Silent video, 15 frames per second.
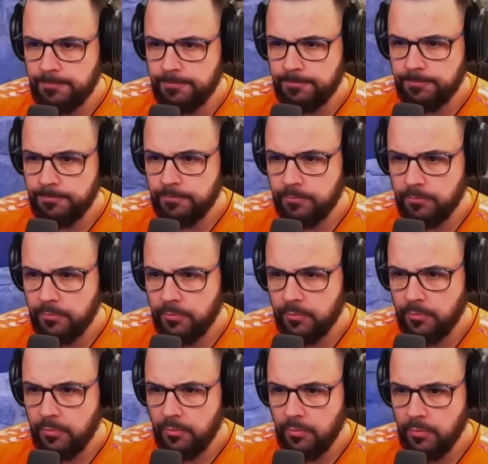Ce n'è uno a
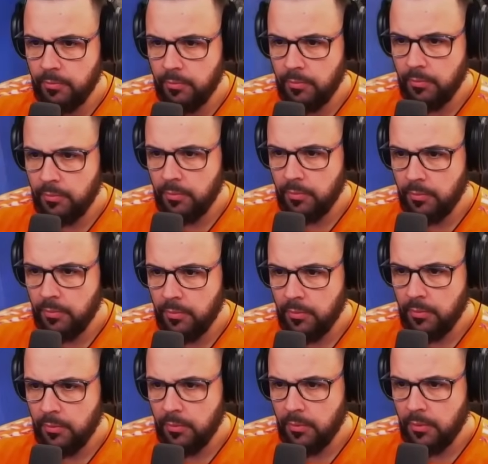sinistra, Ciccio. L'hai appena
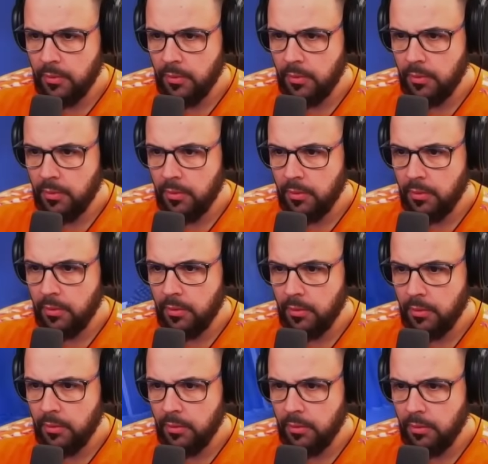sentito che gli ha
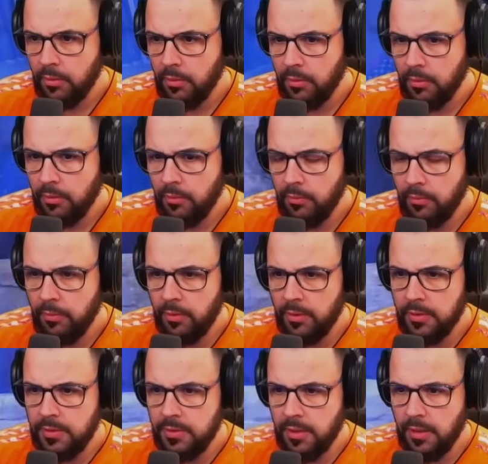scaraventato una
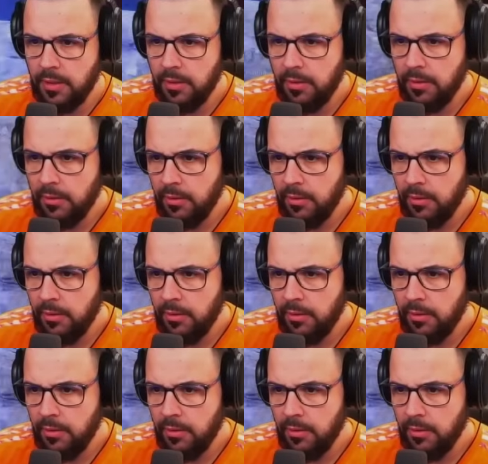strambiata. Forse...